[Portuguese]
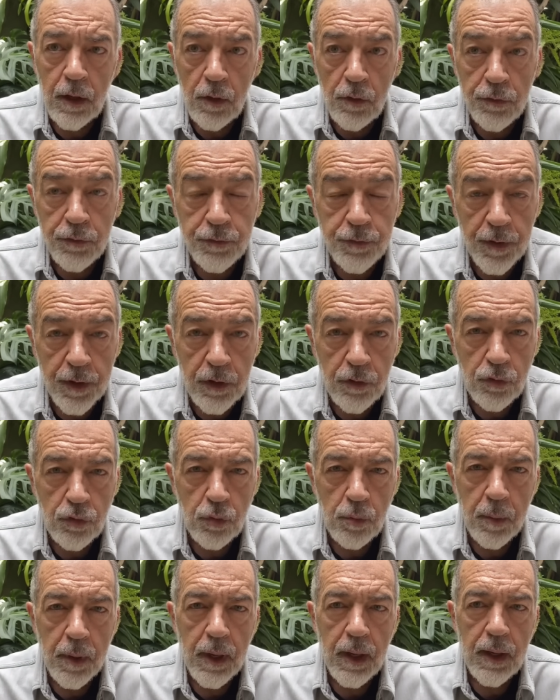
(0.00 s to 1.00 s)
fez
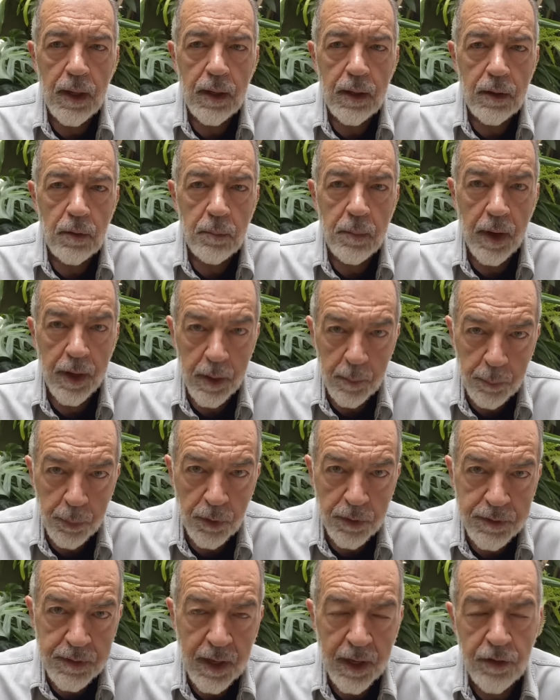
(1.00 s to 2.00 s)
uma, uma
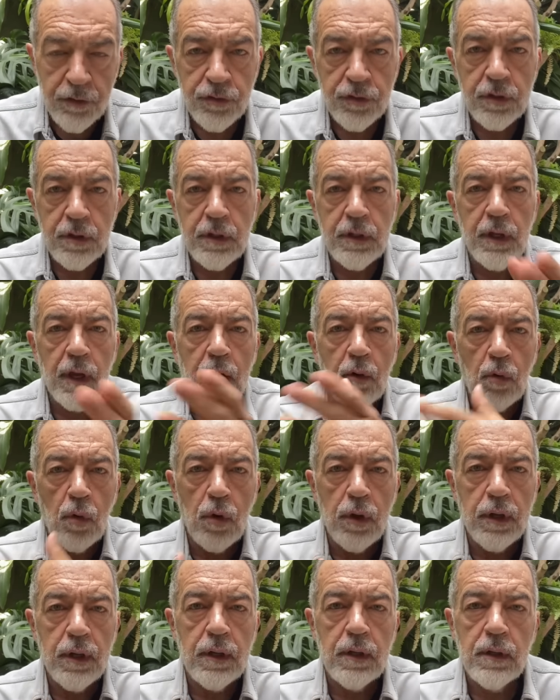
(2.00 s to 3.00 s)
reportagem que
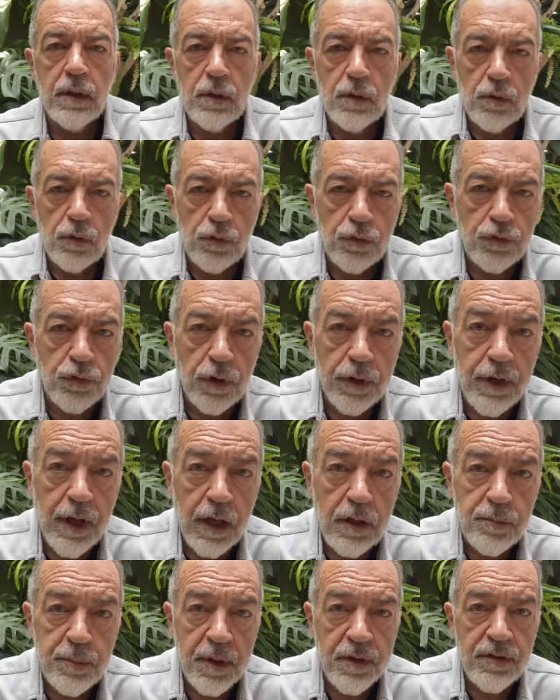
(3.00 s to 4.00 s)
agora os
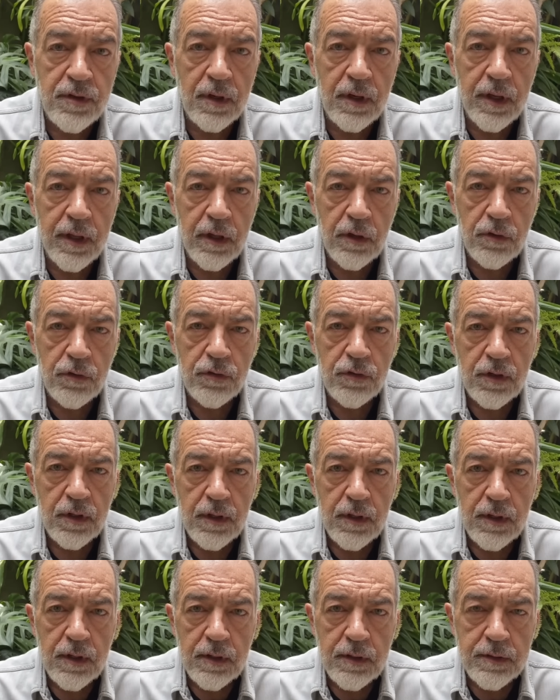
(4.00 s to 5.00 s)
jornais brasileiros
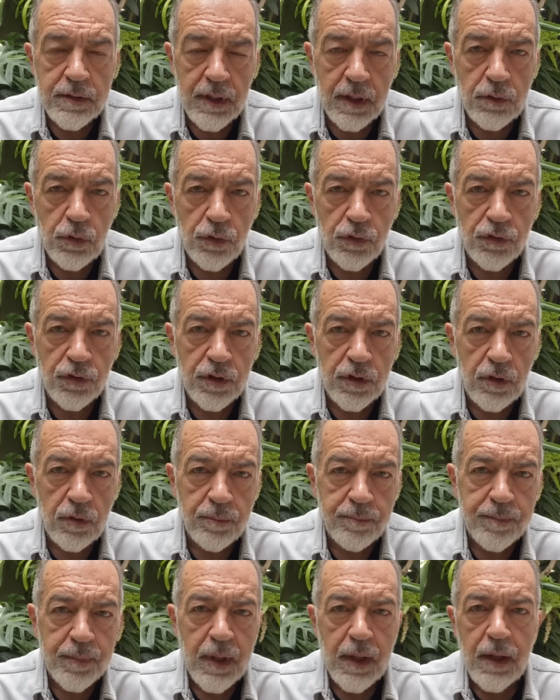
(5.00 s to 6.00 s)
traduziram.
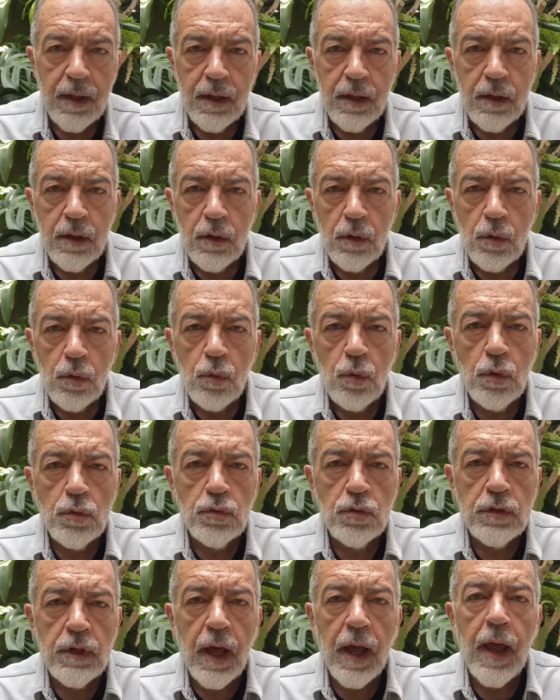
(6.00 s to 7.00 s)

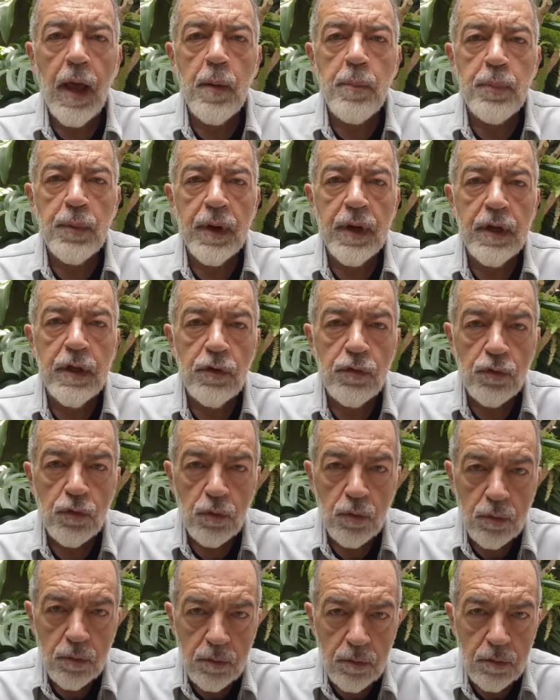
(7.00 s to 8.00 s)
Quando na época
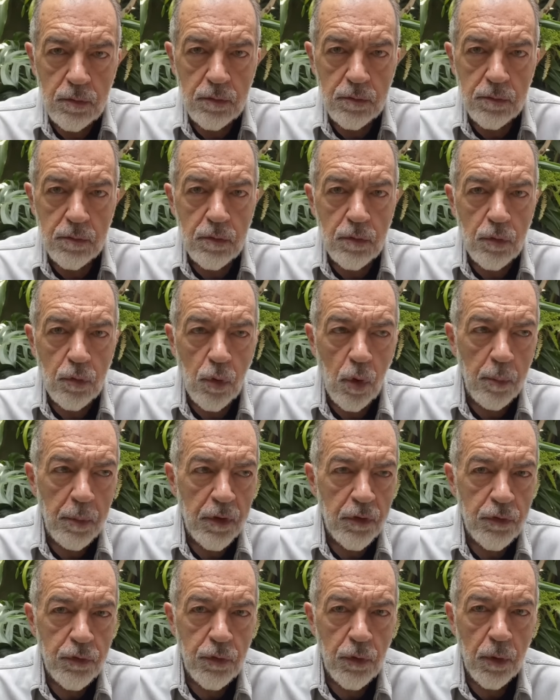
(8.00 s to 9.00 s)
isso
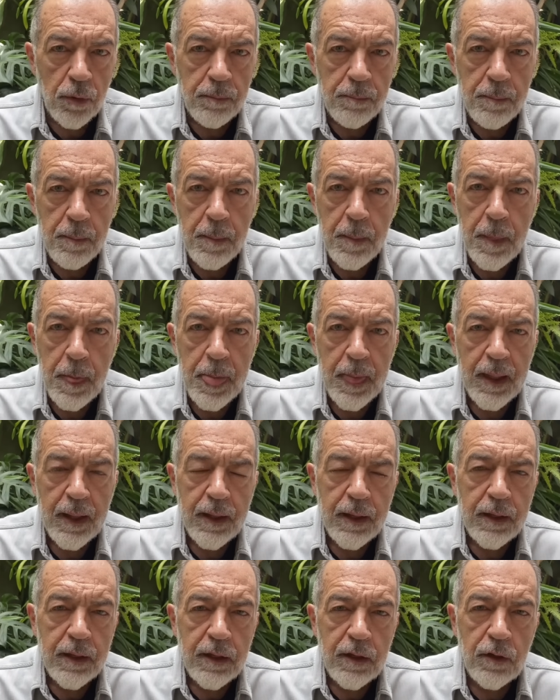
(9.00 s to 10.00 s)
começou,
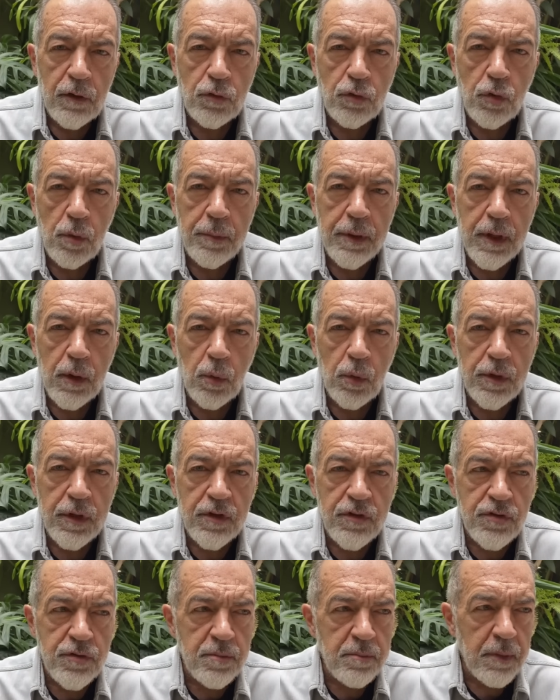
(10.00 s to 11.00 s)
eu tomei
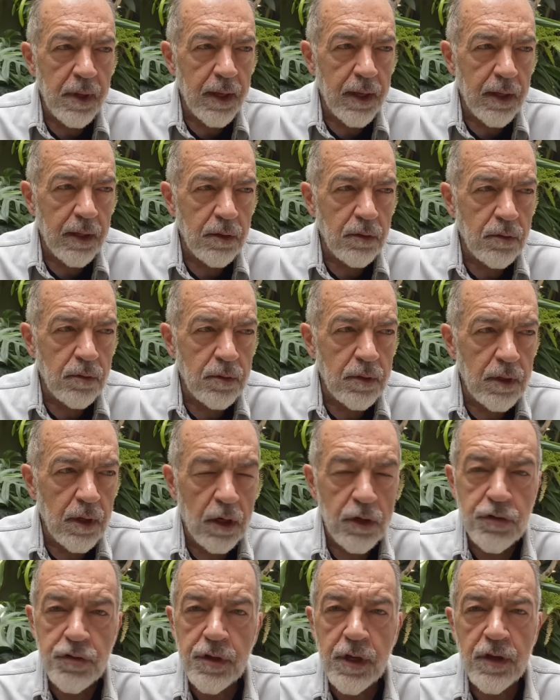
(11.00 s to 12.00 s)
conhecimento e
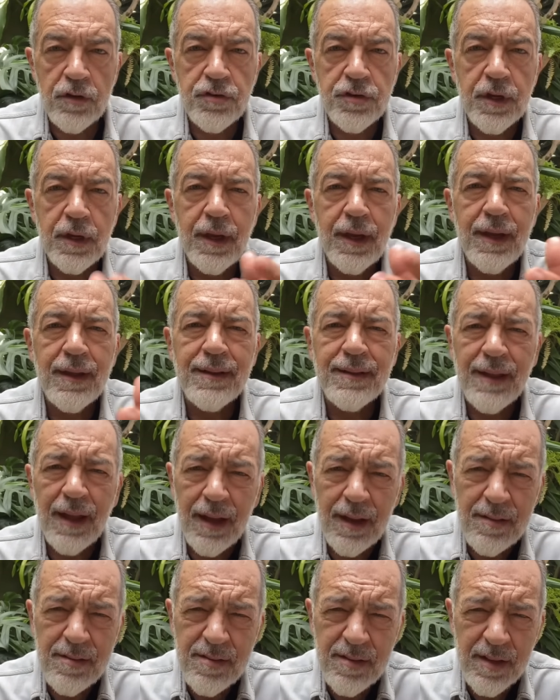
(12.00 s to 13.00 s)
acho que cheguei até
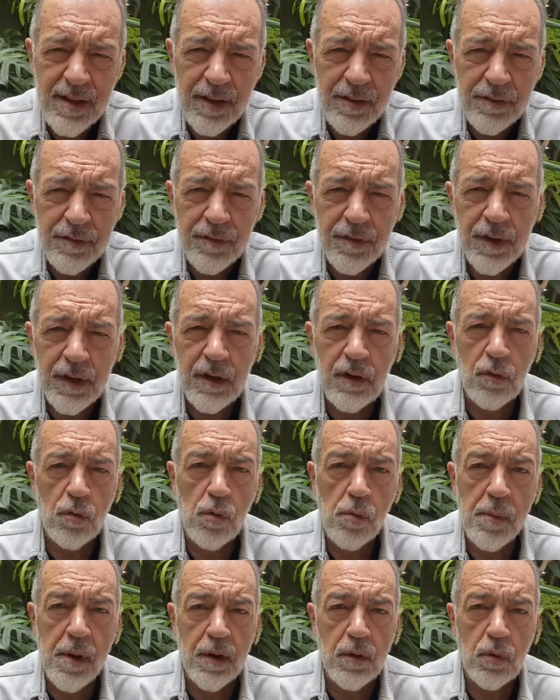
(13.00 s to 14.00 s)
a escrever
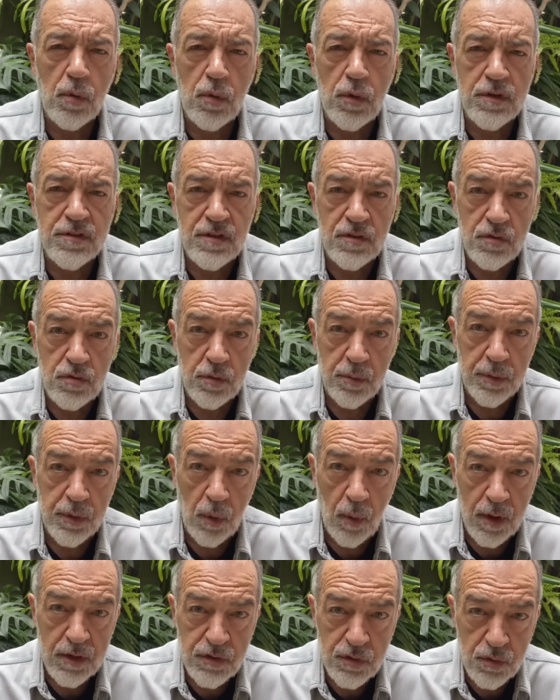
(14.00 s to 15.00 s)
alguma coisa sobre
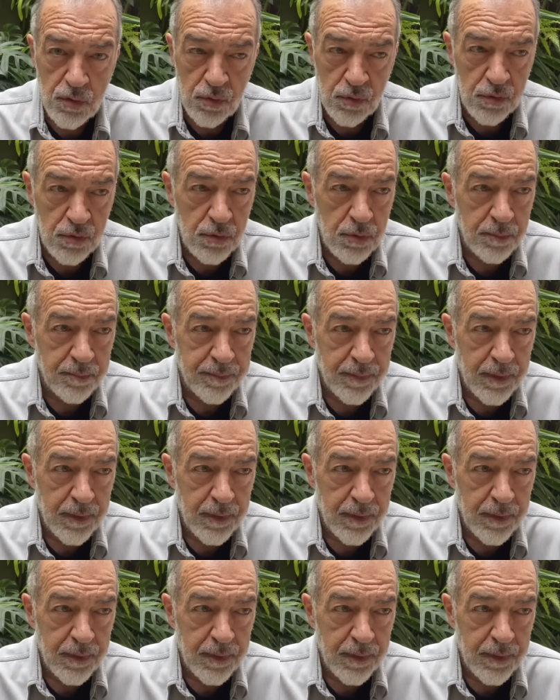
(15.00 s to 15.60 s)
o assunto.